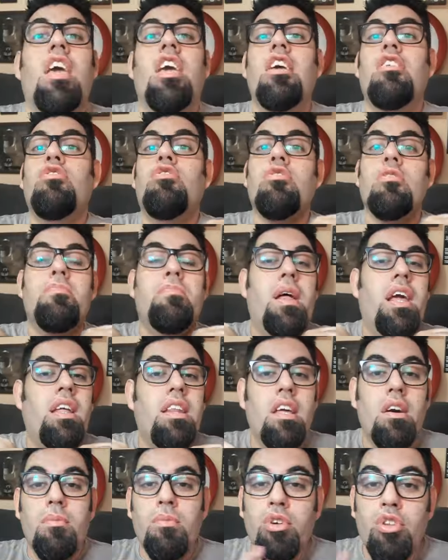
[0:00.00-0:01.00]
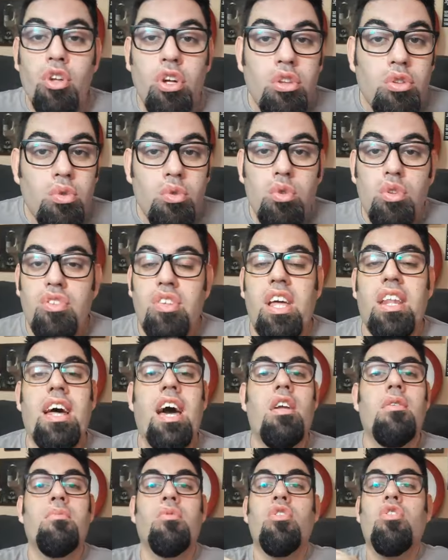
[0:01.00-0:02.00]
e surpreendeu, mudou tudo o
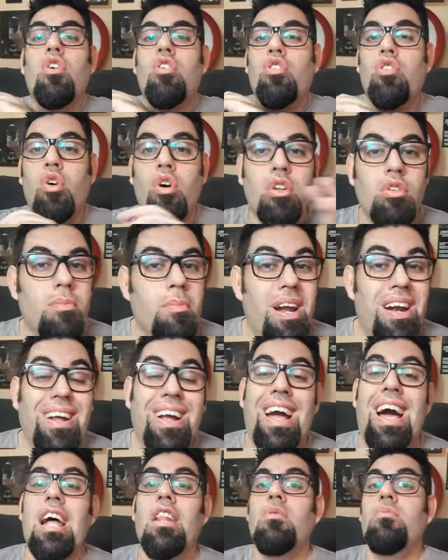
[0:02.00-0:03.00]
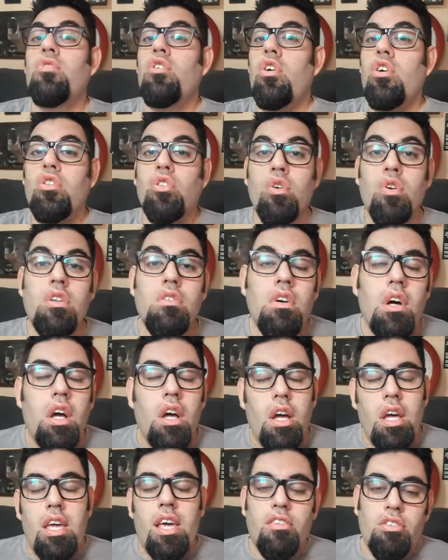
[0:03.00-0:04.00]
cenário, mudou todo o mercado, mudou todo.
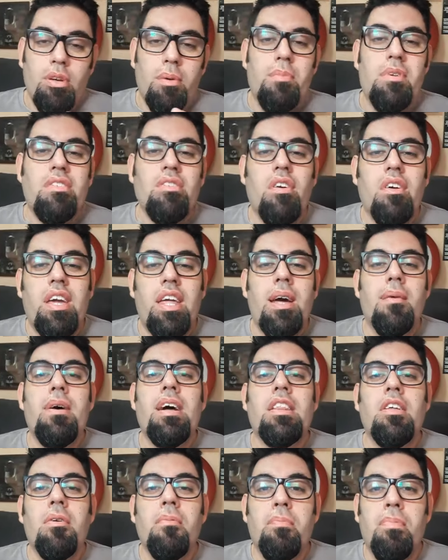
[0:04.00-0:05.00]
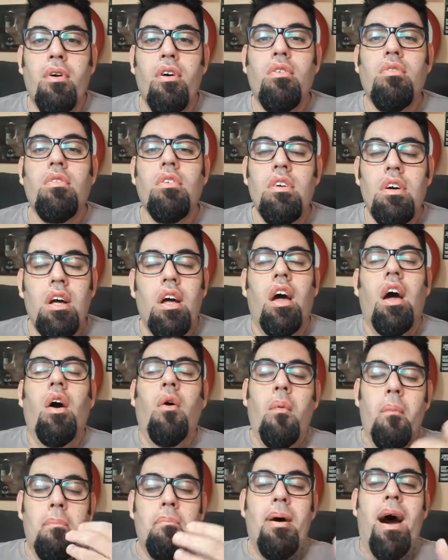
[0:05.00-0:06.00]
E é sobre isso que eu queria bater um pouco
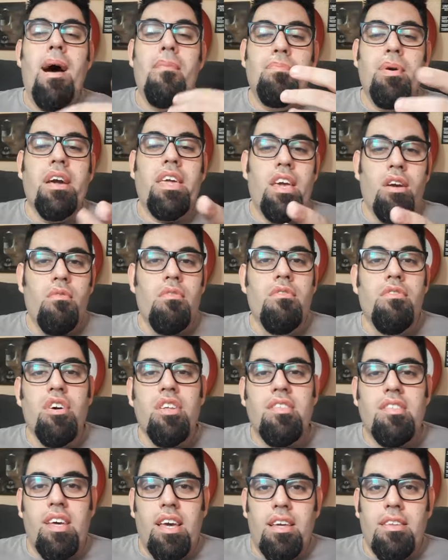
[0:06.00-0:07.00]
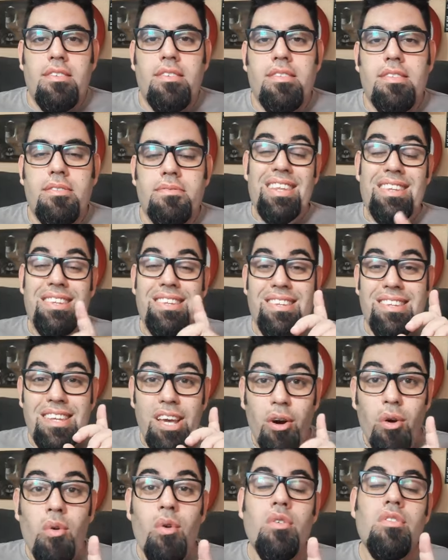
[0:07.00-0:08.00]
um papo aqui com vocês. Se
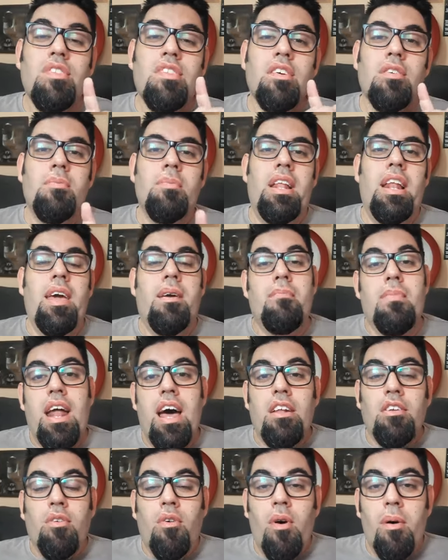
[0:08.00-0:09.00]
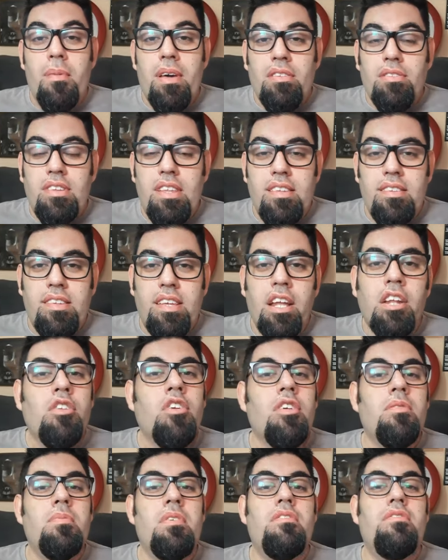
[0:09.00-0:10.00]
eu consigo me lembrar, no começo desse ano
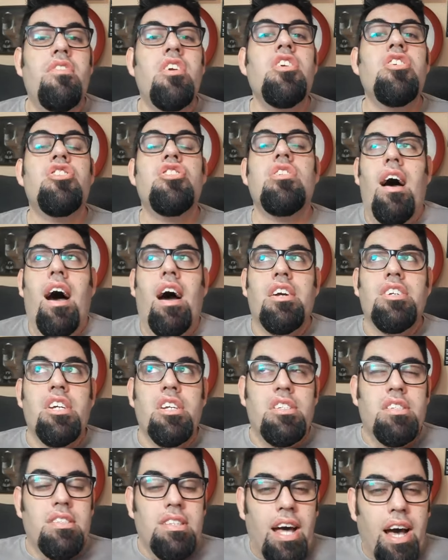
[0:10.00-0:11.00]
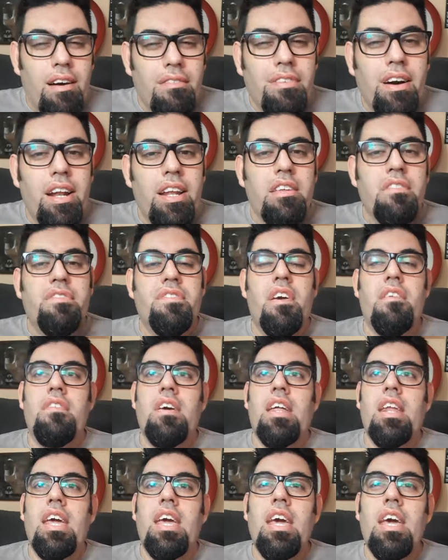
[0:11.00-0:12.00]
2020, a gente estava ali em
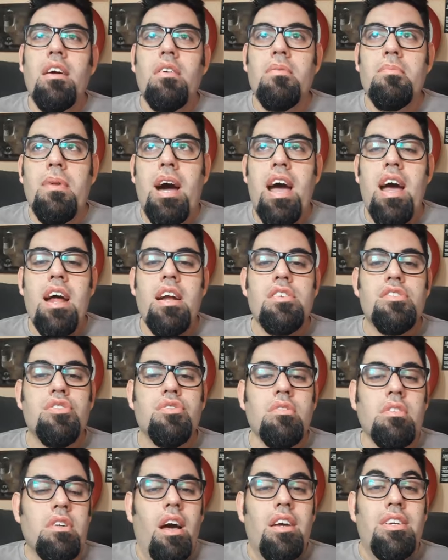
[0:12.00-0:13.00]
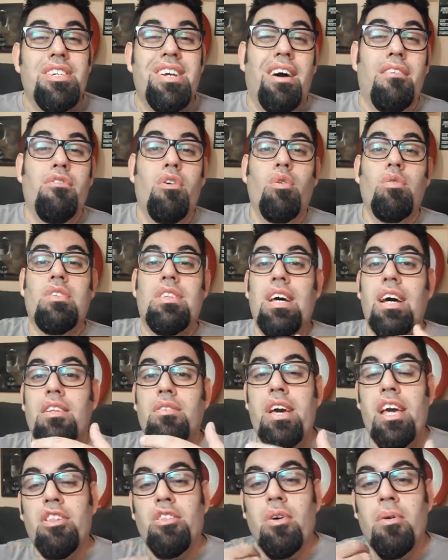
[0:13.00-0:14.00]
fevereiro, março, já
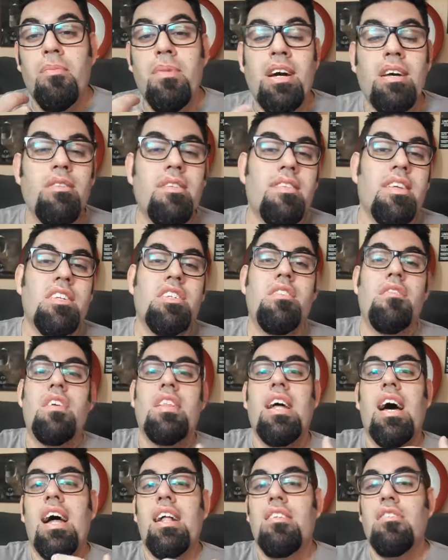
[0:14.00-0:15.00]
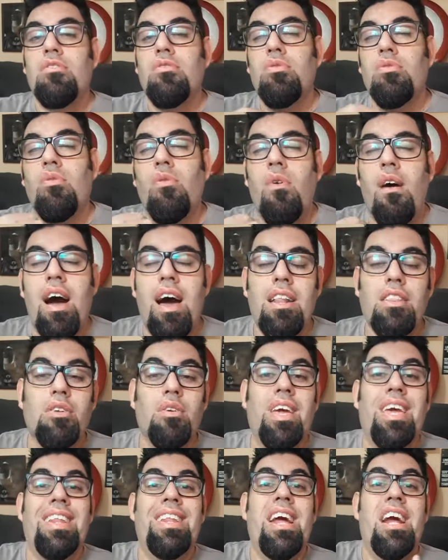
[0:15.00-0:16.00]
voltando, retomando as atividades do quadro
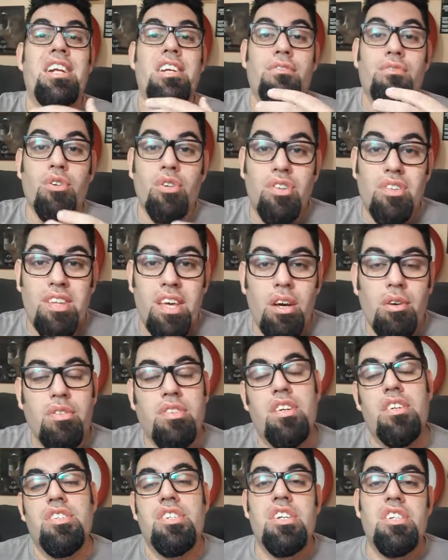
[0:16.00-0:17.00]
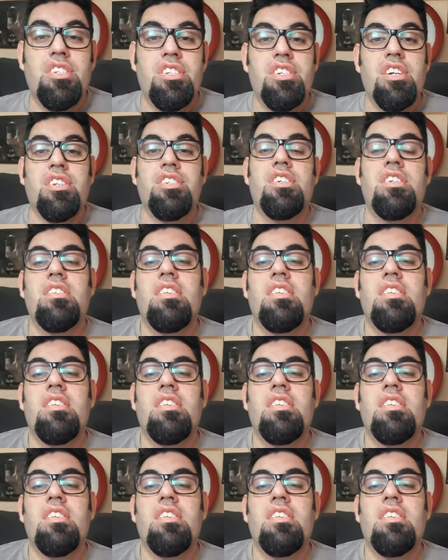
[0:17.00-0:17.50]
Que Nerd é Você, ou seja, a gente já tinha